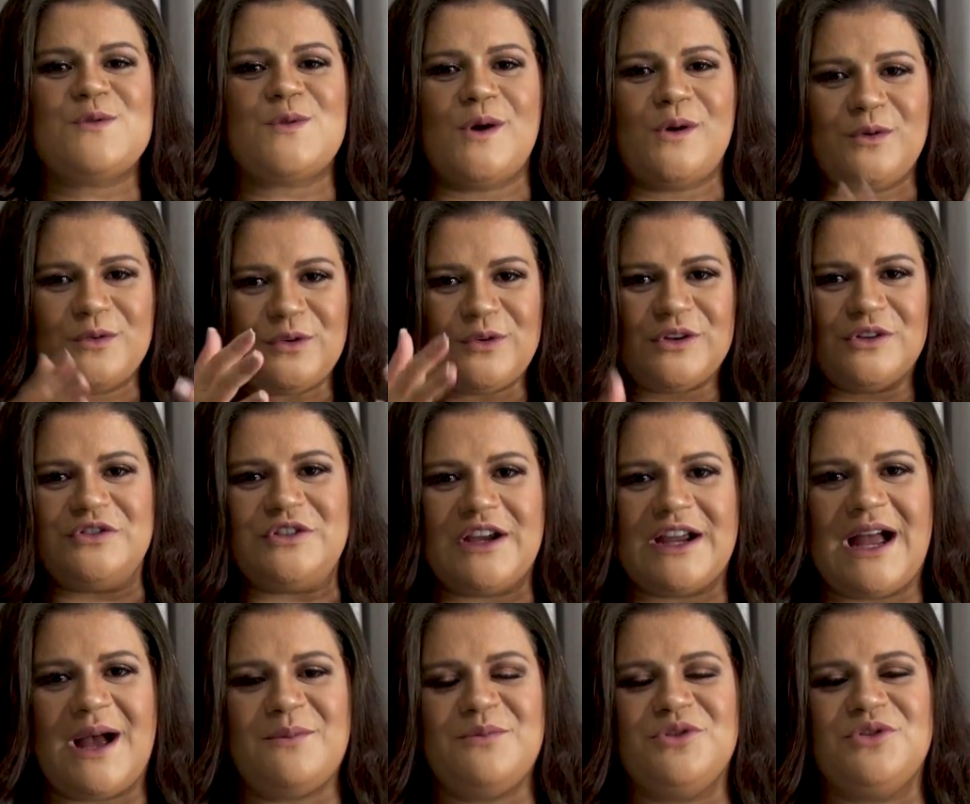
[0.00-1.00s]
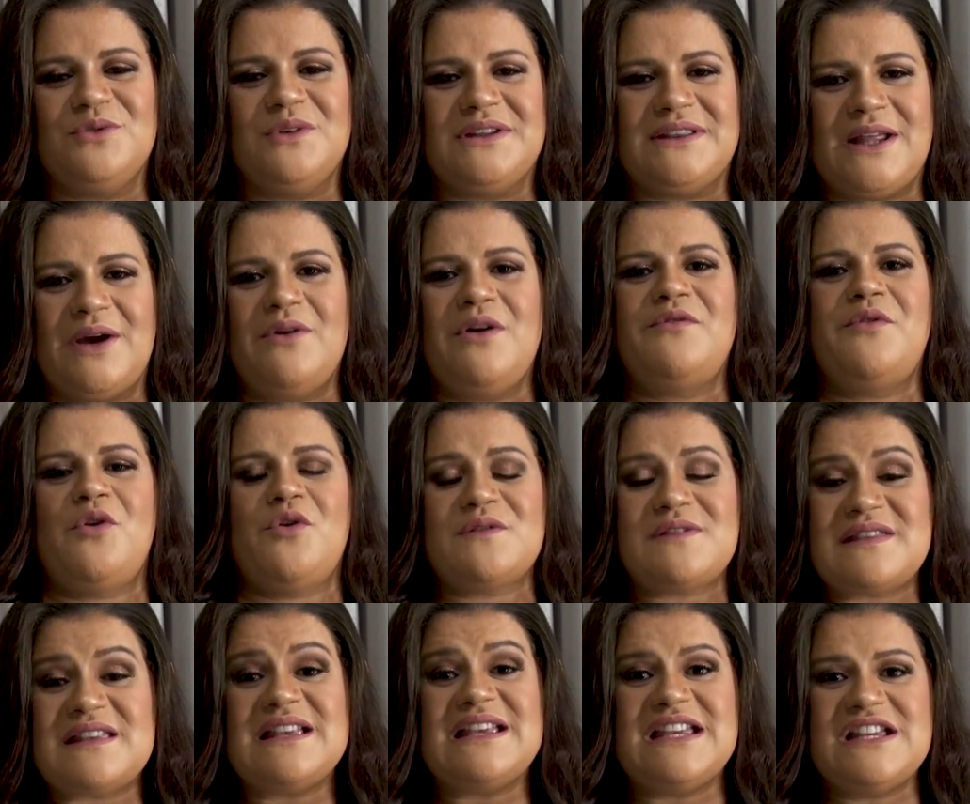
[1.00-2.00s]
Só quando nós chegarmos no hotel eu vou
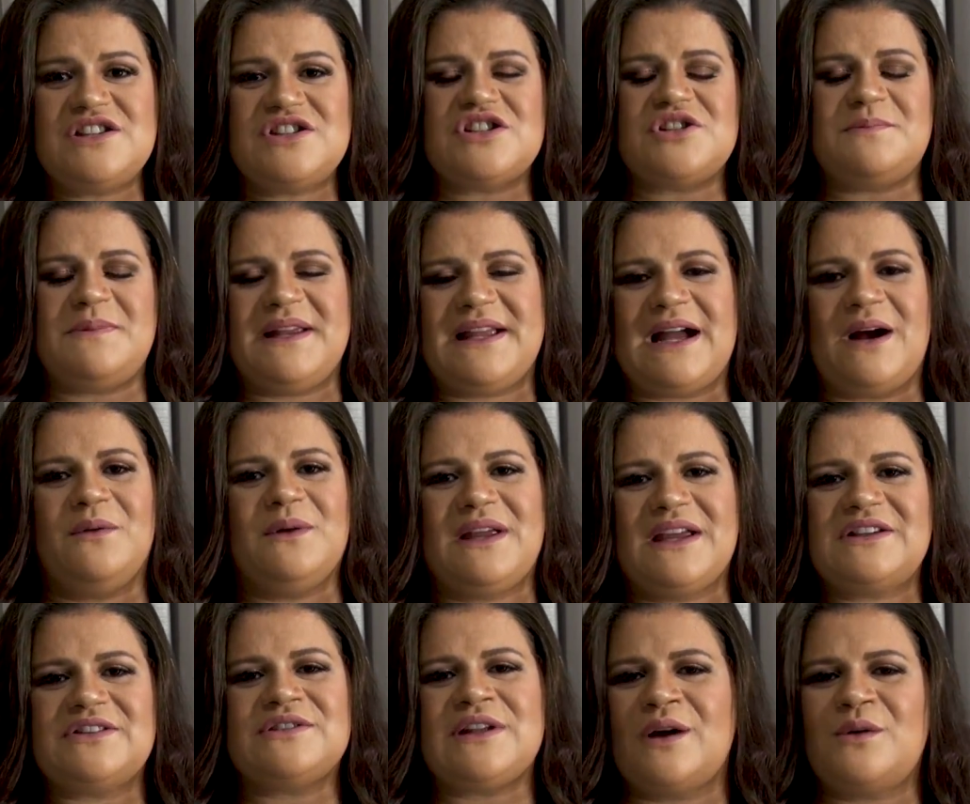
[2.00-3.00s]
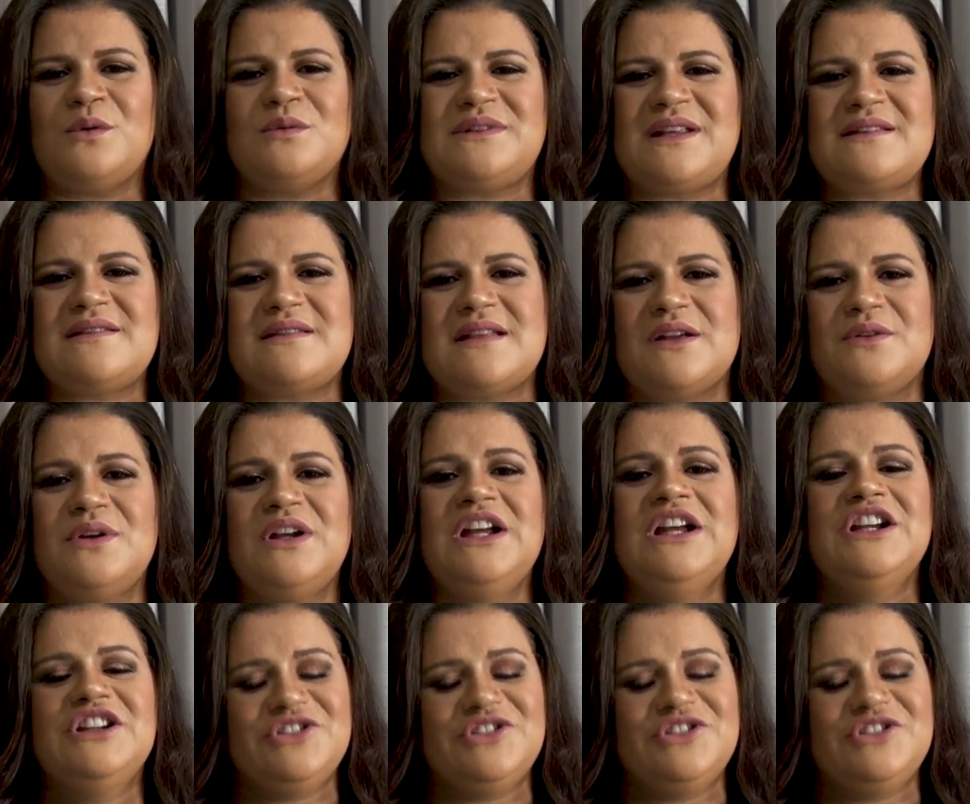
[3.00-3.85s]
conseguir te explicar o que que está acontecendo.